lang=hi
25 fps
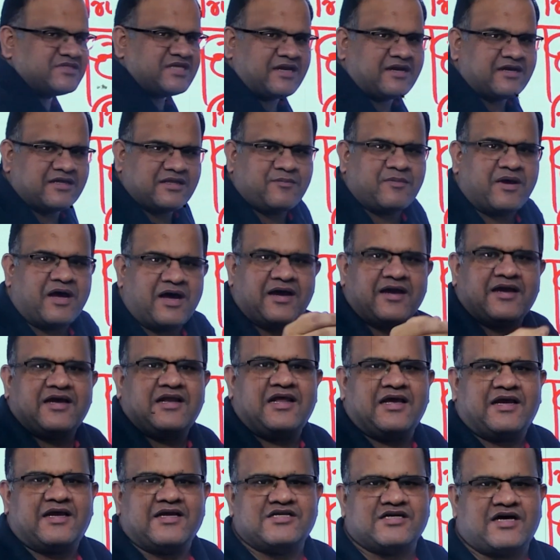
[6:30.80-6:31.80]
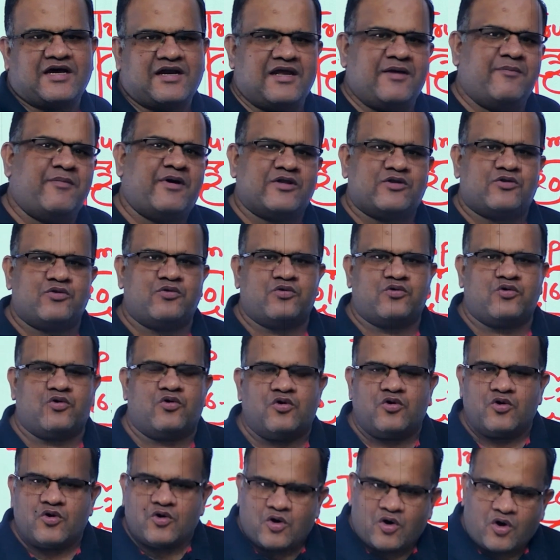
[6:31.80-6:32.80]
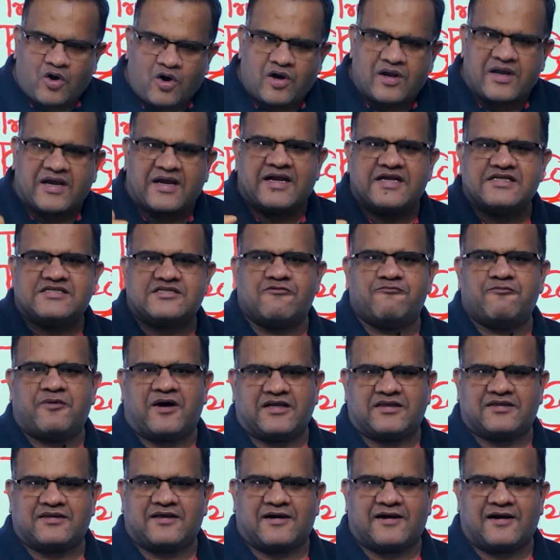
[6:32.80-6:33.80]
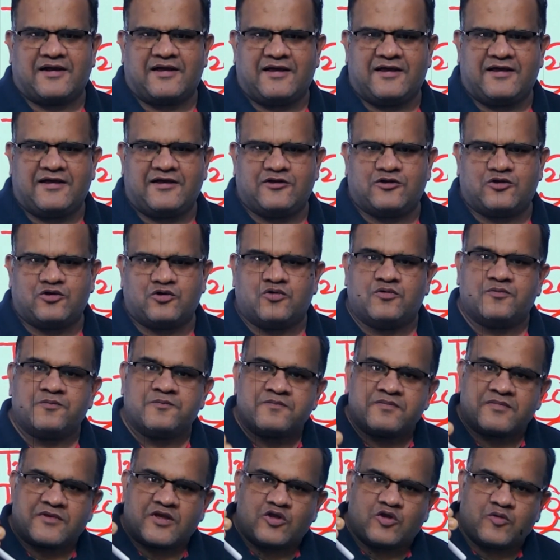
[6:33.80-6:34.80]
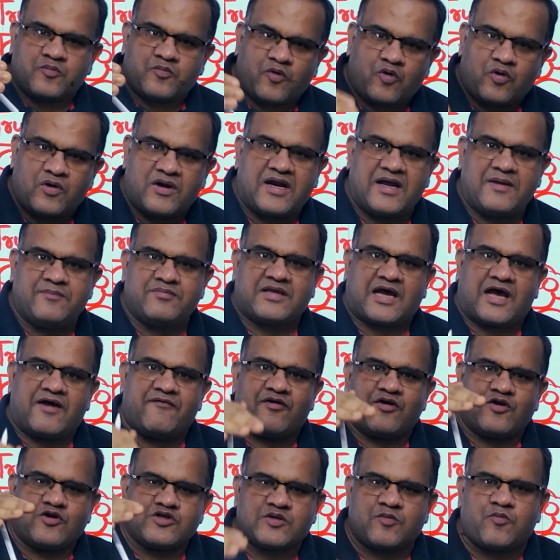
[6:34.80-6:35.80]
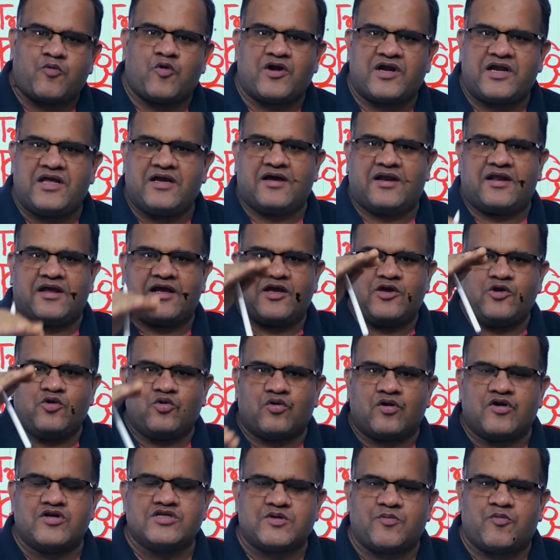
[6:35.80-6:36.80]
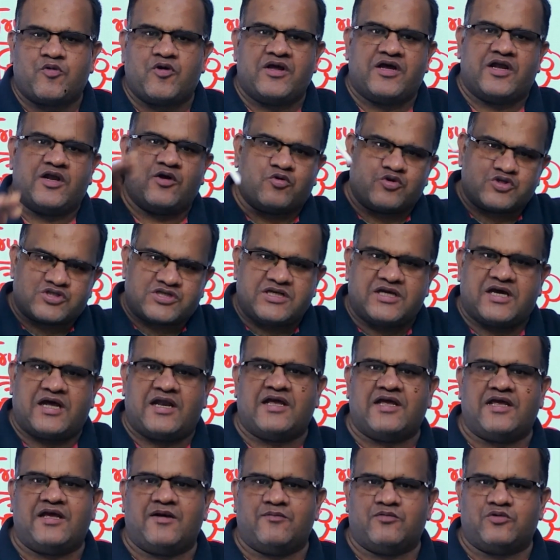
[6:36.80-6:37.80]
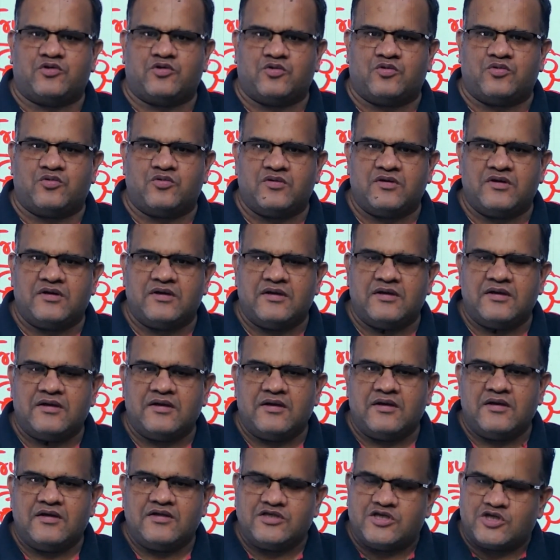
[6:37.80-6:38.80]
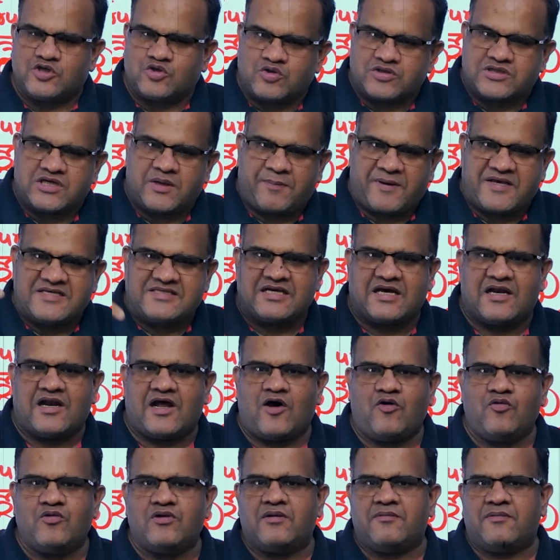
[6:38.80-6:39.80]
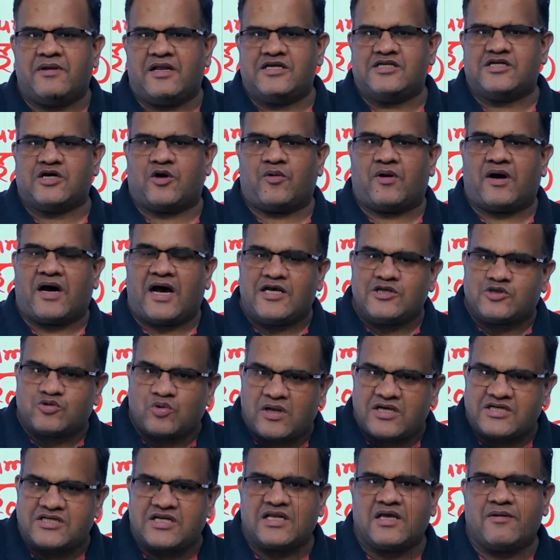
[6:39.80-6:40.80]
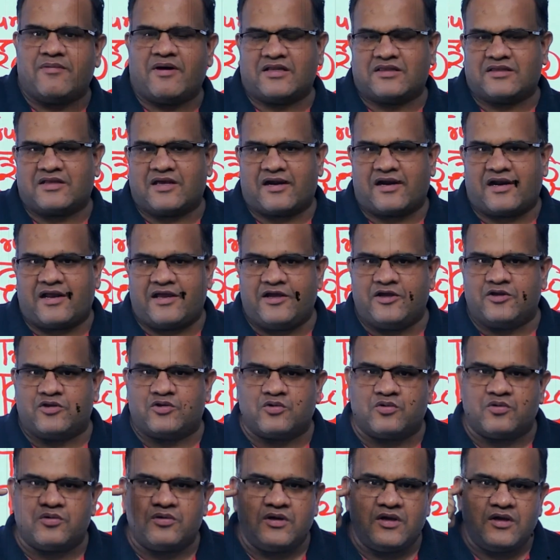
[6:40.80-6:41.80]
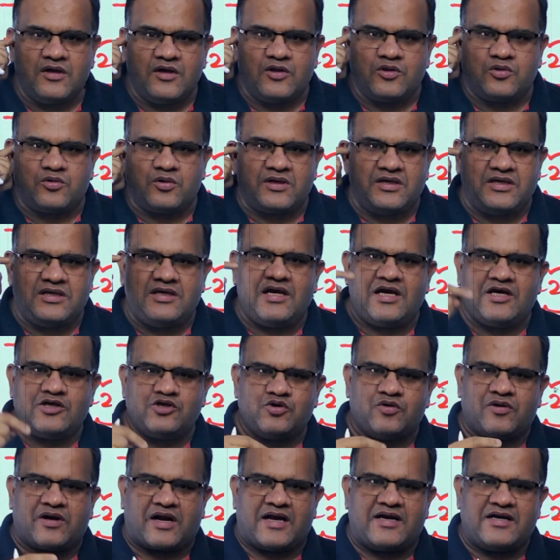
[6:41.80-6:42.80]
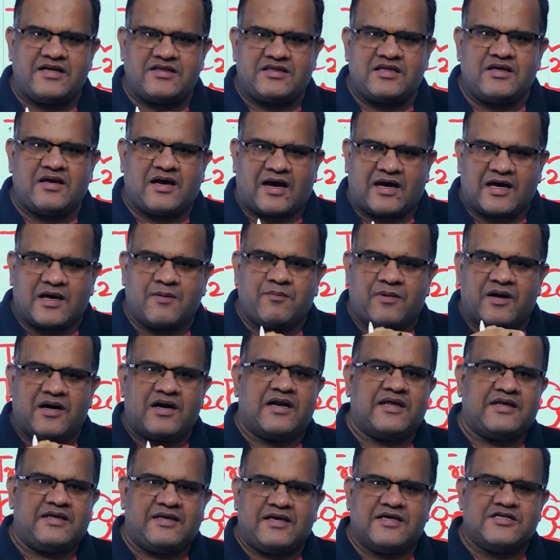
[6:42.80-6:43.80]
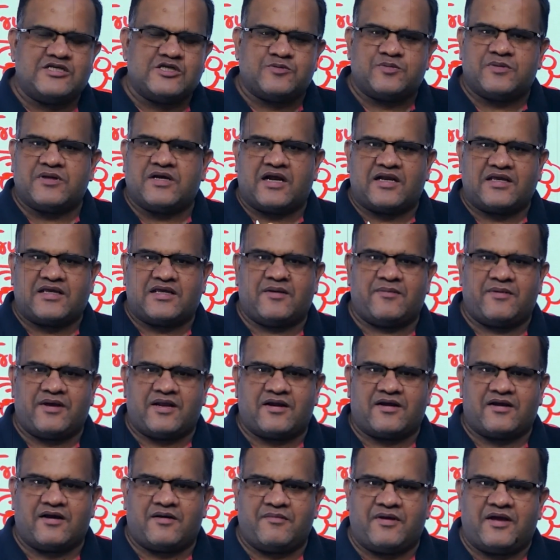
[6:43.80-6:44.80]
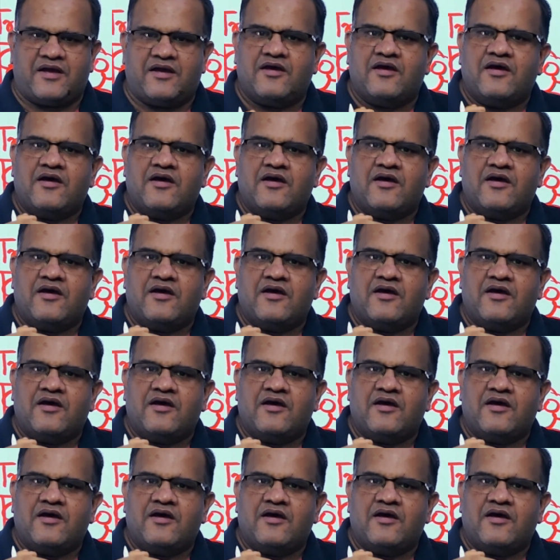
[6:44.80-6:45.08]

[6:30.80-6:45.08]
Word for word: से कदम आगे लेके जा रहे हैं बातों को और अग्रेसिव बात कर रहे हैं ये तो ये तो बोल रहे हैं हम ताइवान को सपोर्ट नहीं करेंगे यूक्रेन को सपोर्ट नहीं करेंगे कुछ नहीं करेंगे हम तो जिसको चाहिए पैसा लाओ ले जाओ आइसोलेशन की बात कर रहे हैं तो तो ये जो राजनीति आगे बढ़ रही है जिस प्रकार की अमेरिका में